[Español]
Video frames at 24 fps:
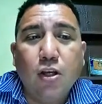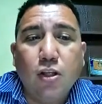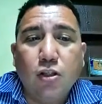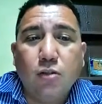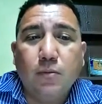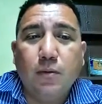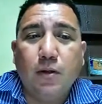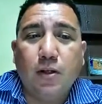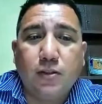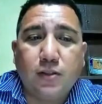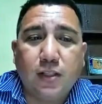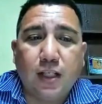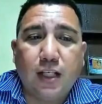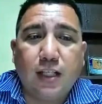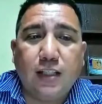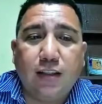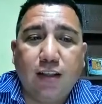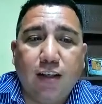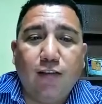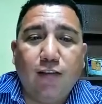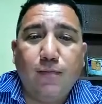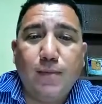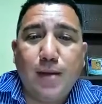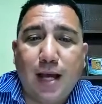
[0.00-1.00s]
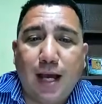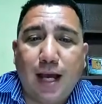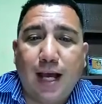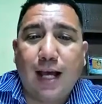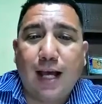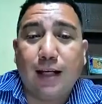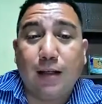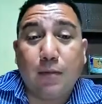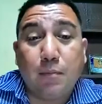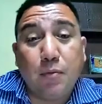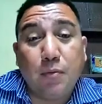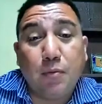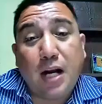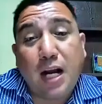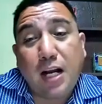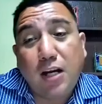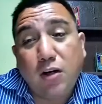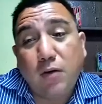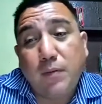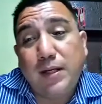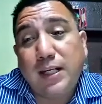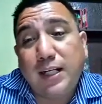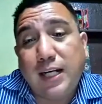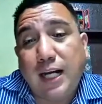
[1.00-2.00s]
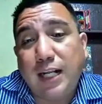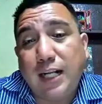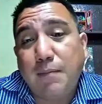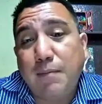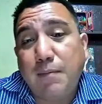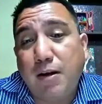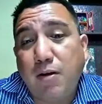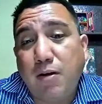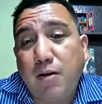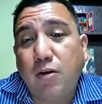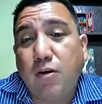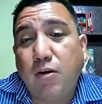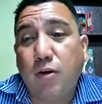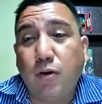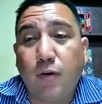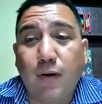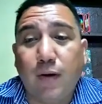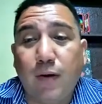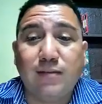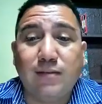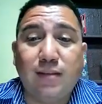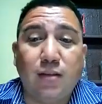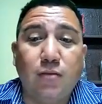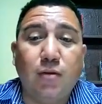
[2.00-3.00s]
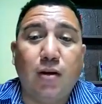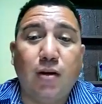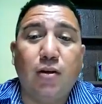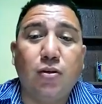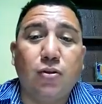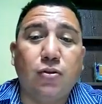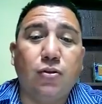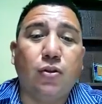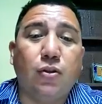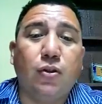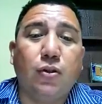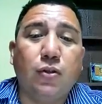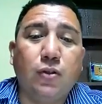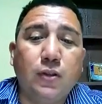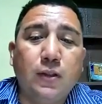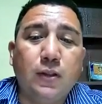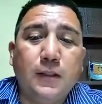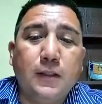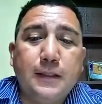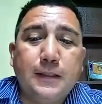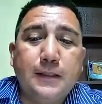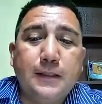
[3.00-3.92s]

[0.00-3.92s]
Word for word: Número 6, Give Me a hat. Por algo Vilcarima lo escogió a este y no al otro, ¿no?